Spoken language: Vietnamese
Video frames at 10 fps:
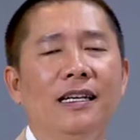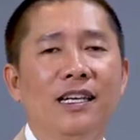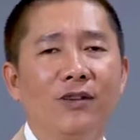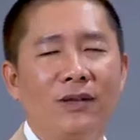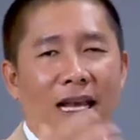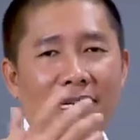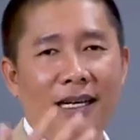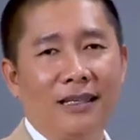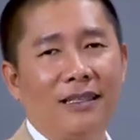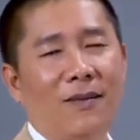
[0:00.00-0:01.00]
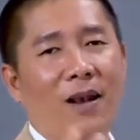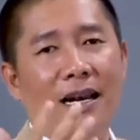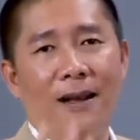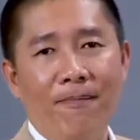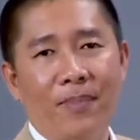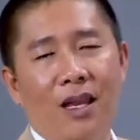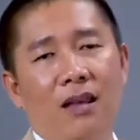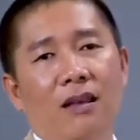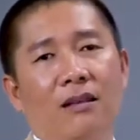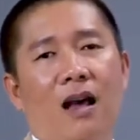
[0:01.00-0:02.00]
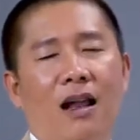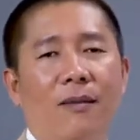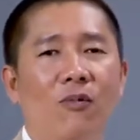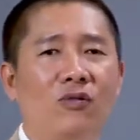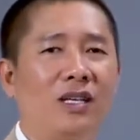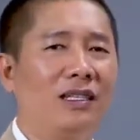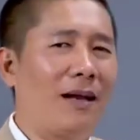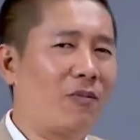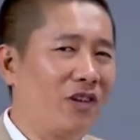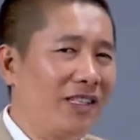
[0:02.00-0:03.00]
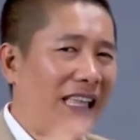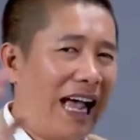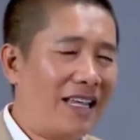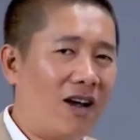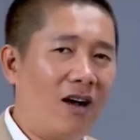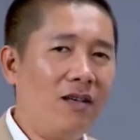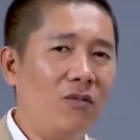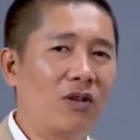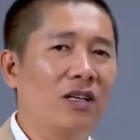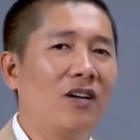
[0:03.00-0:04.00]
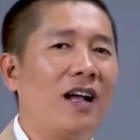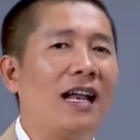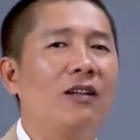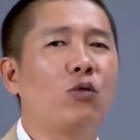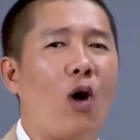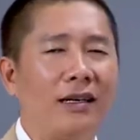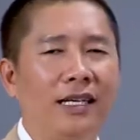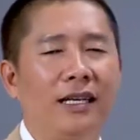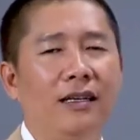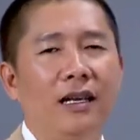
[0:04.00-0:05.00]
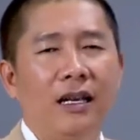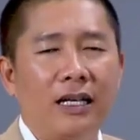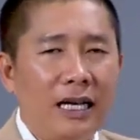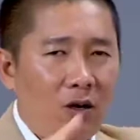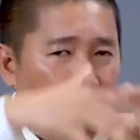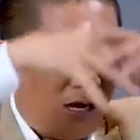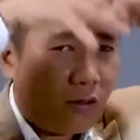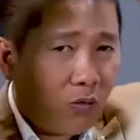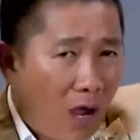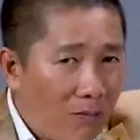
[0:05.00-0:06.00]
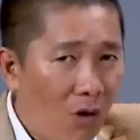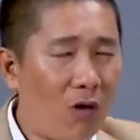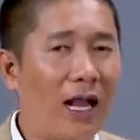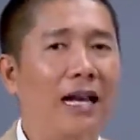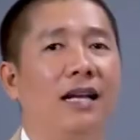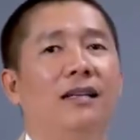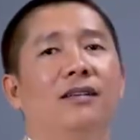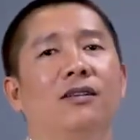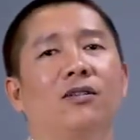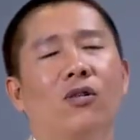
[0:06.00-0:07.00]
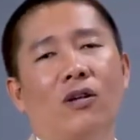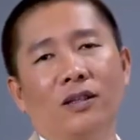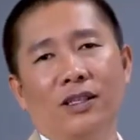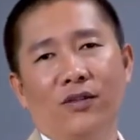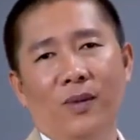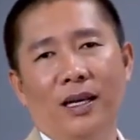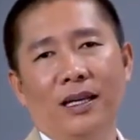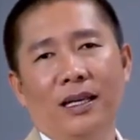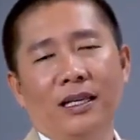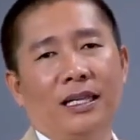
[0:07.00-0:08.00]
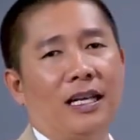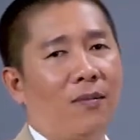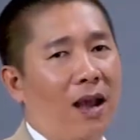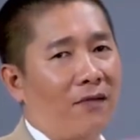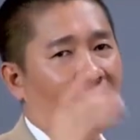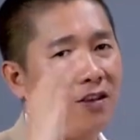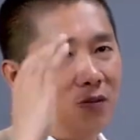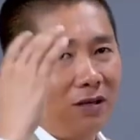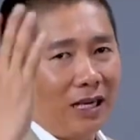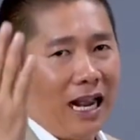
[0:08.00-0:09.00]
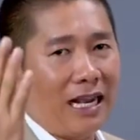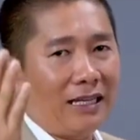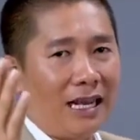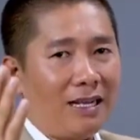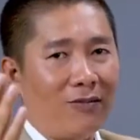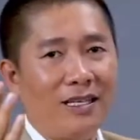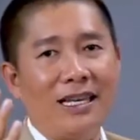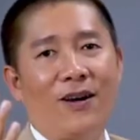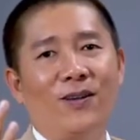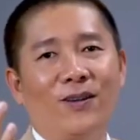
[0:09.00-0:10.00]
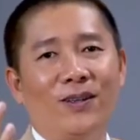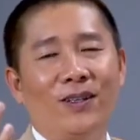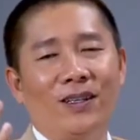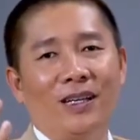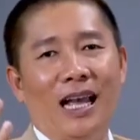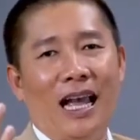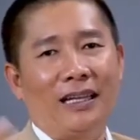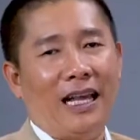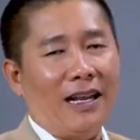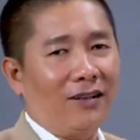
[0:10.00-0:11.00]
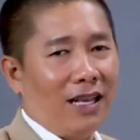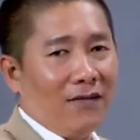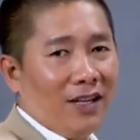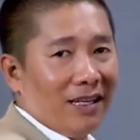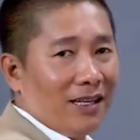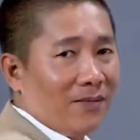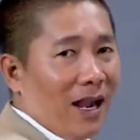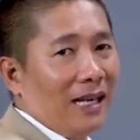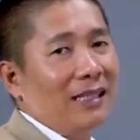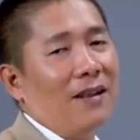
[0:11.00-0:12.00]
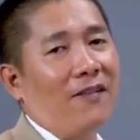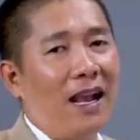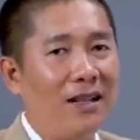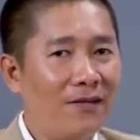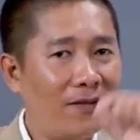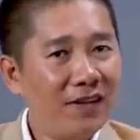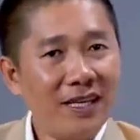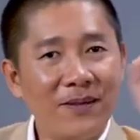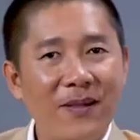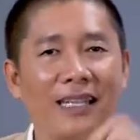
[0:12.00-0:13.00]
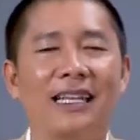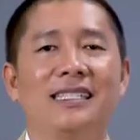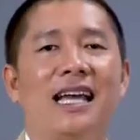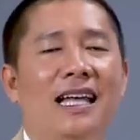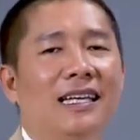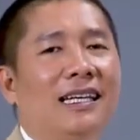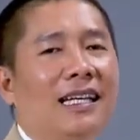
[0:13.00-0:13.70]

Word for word: điều thầy cần các bạn nắm đó là muốn trở thành một người tài giỏi một người có khả năng toàn diện kích hoạt toàn bộ khả năng của con người của mình thì các bạn phải dùng được hai tay giống như nhau à, thầy có thể viết được bằng tay phải và viết được bằng tay trái